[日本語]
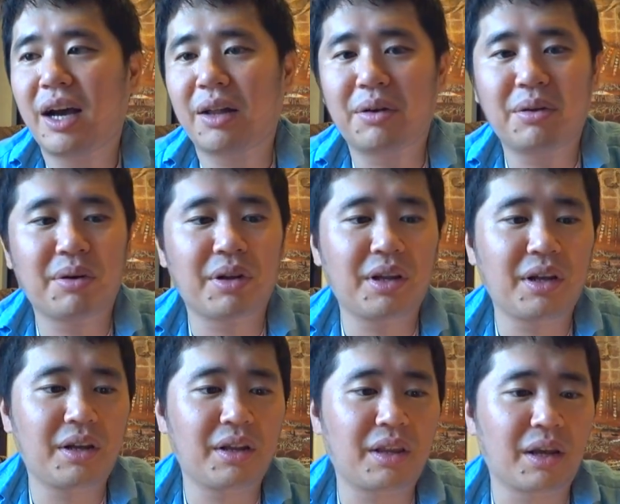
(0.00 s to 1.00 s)
あの、一人
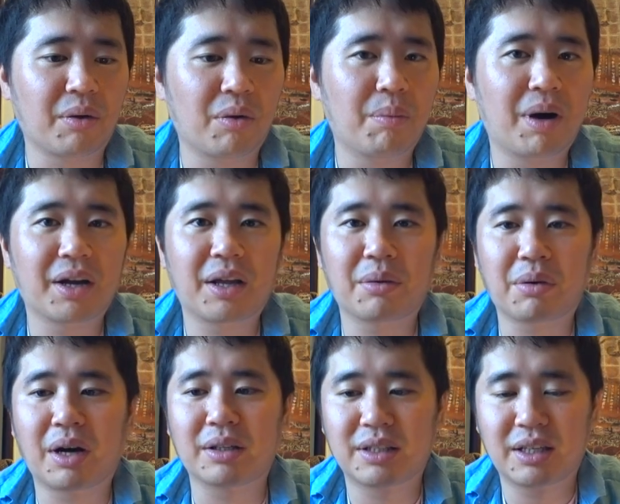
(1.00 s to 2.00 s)
にてんごまんえんと
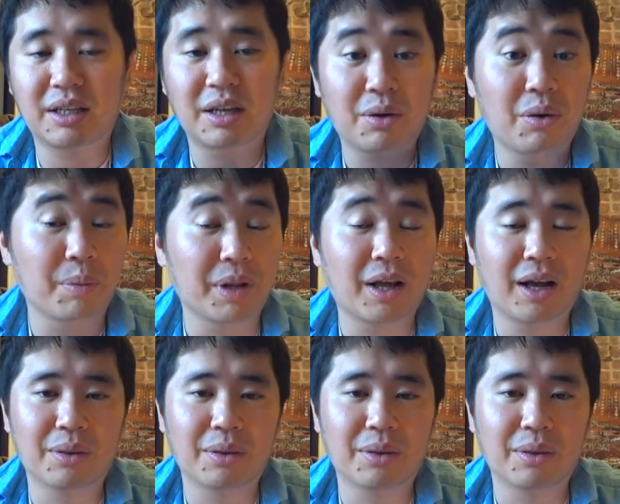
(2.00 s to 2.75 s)
か税金込みで、